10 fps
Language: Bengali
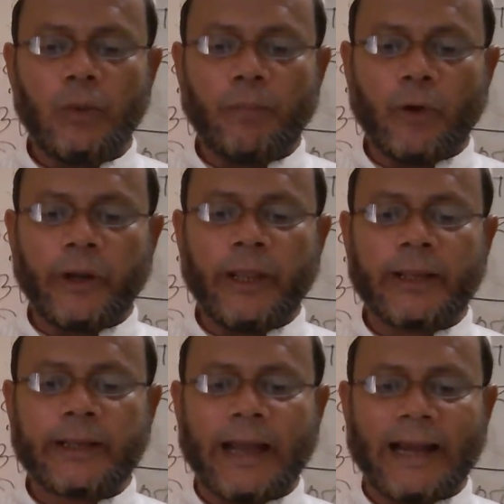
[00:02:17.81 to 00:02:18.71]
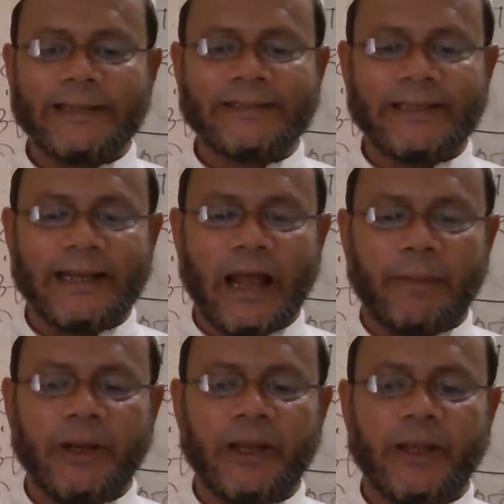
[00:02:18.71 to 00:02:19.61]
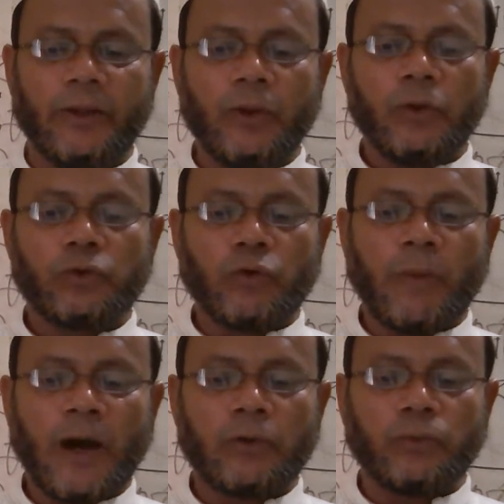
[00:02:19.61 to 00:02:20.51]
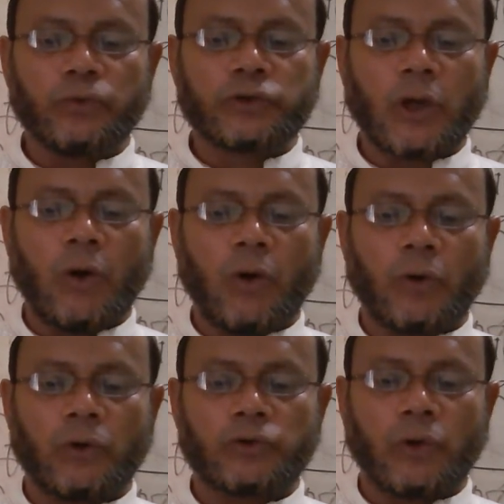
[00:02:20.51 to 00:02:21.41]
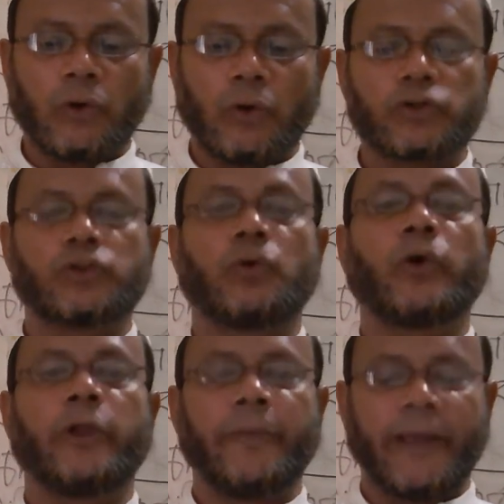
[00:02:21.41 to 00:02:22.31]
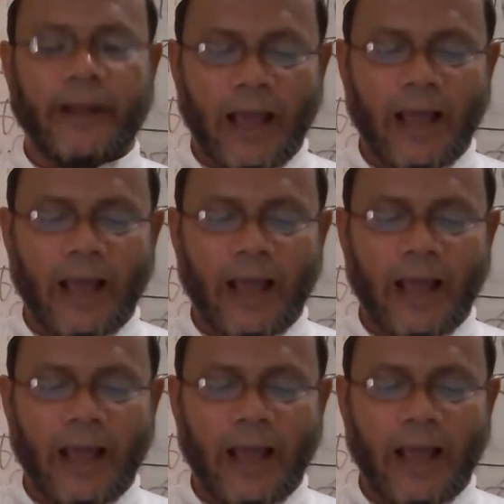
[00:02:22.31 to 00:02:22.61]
পরে কার্যে নামিলে তোমার উৎসাহ অনর্থক নষ্ট হইবে না